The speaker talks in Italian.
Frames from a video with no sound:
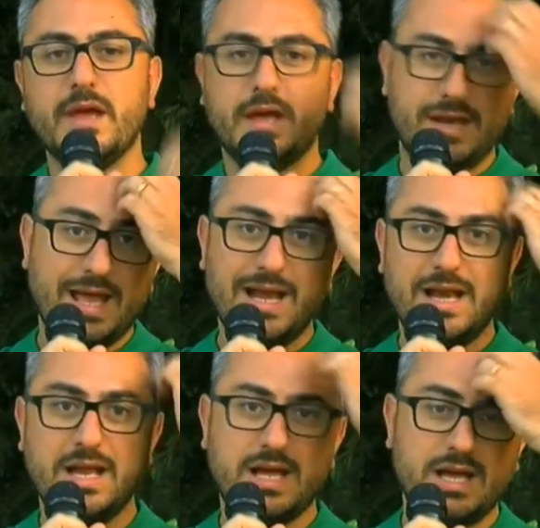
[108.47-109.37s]

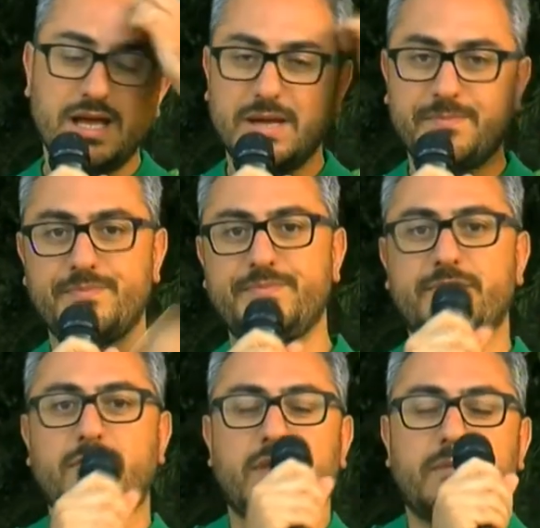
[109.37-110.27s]
Nel
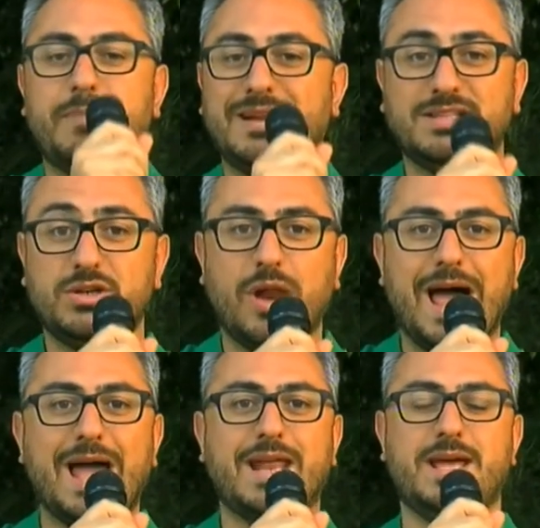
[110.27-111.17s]
ehm,
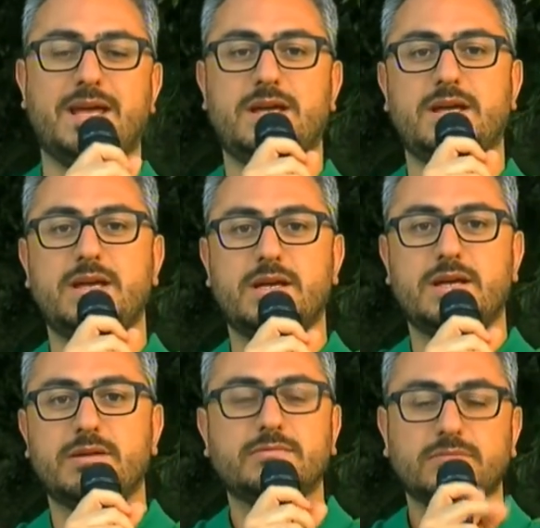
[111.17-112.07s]
particolare
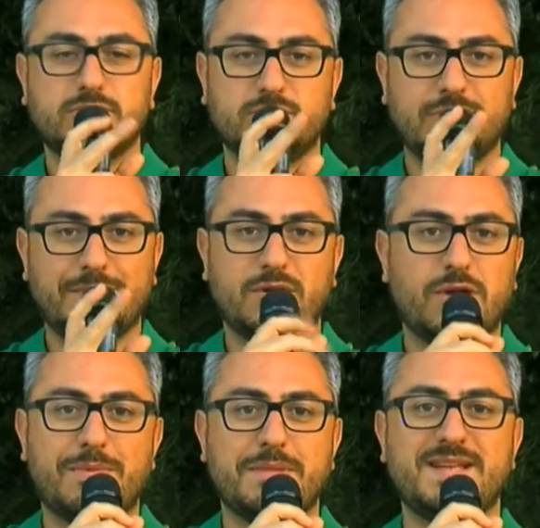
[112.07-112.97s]
ehm, una
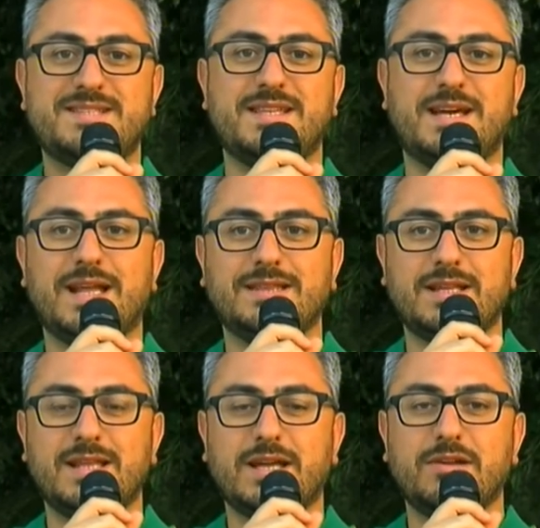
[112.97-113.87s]
piccola premessa di carattere
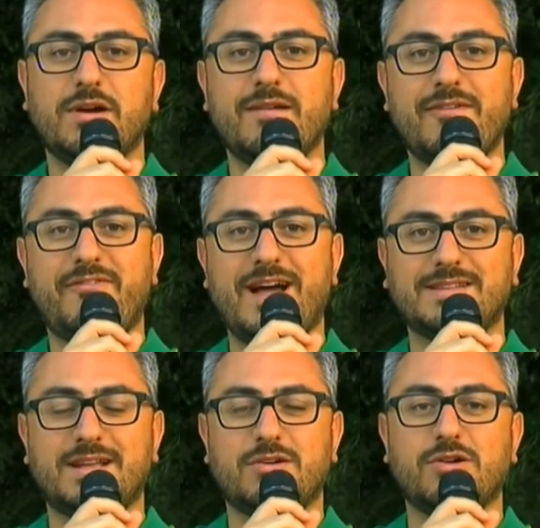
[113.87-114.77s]
tecnico che va
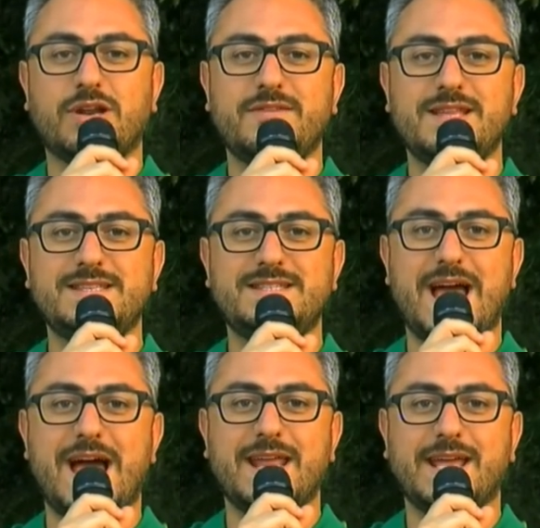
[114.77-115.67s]
fatta, occorre
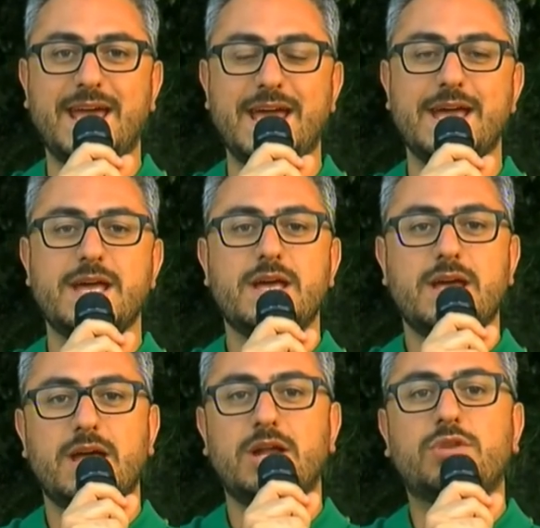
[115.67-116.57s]
evidenziare che
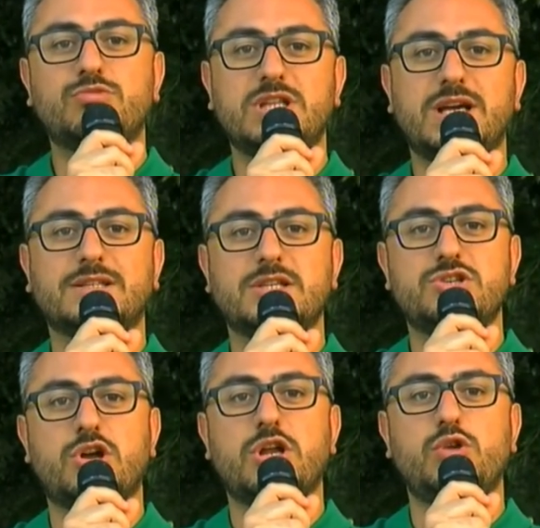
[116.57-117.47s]
eh, il comune di
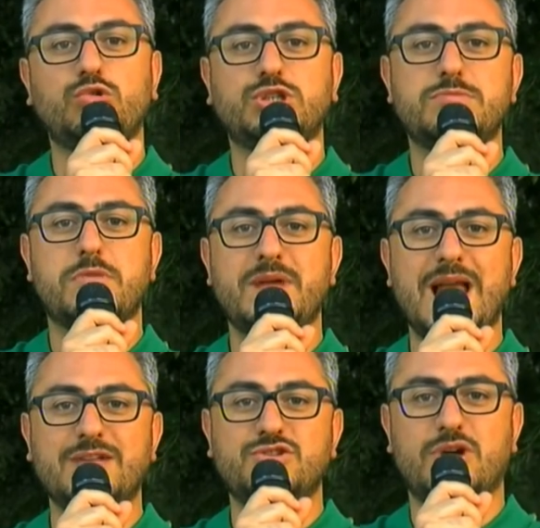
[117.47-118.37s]
Caltagirone l'ultimo
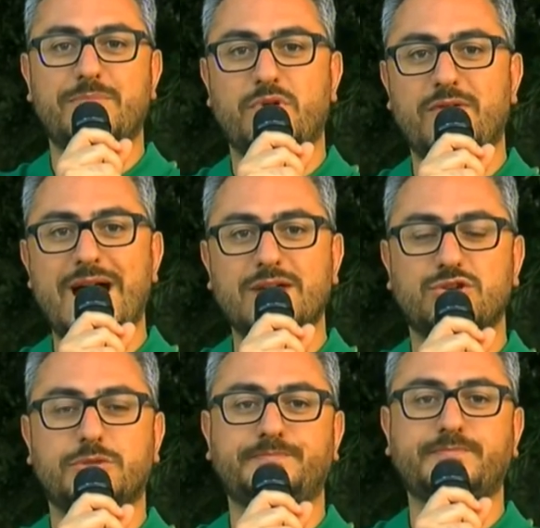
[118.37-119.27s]
bilancio
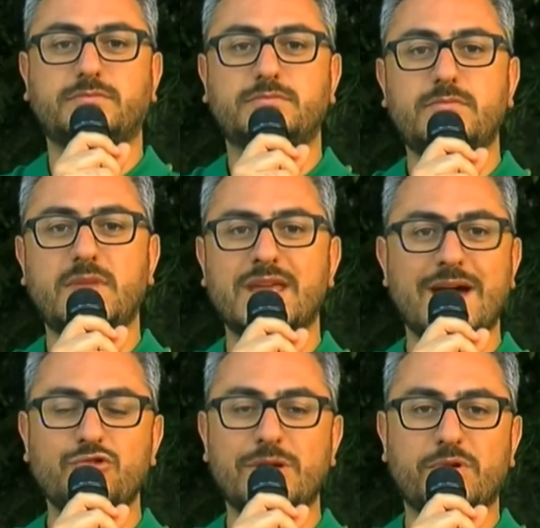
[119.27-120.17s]
approvato che ha
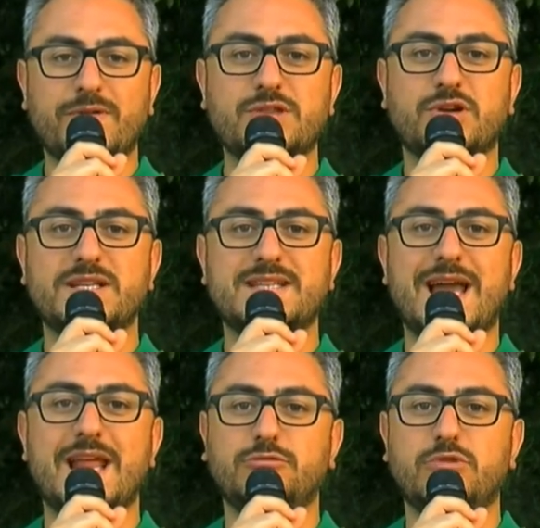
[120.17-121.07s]
avuto approvato
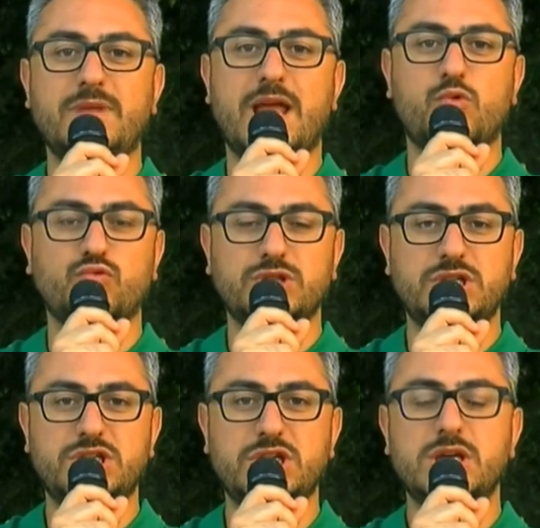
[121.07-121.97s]
risale al
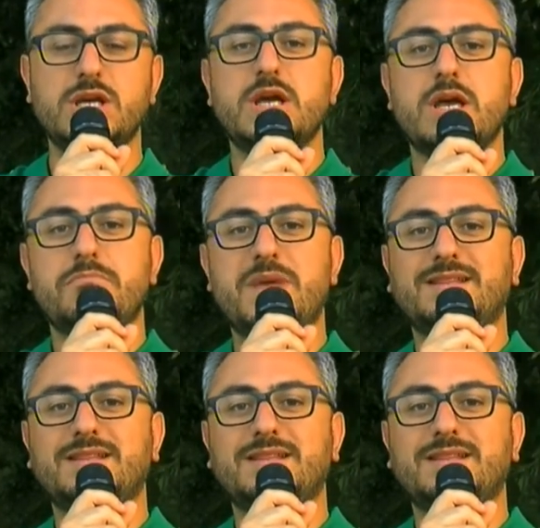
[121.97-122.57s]
2011 mentre a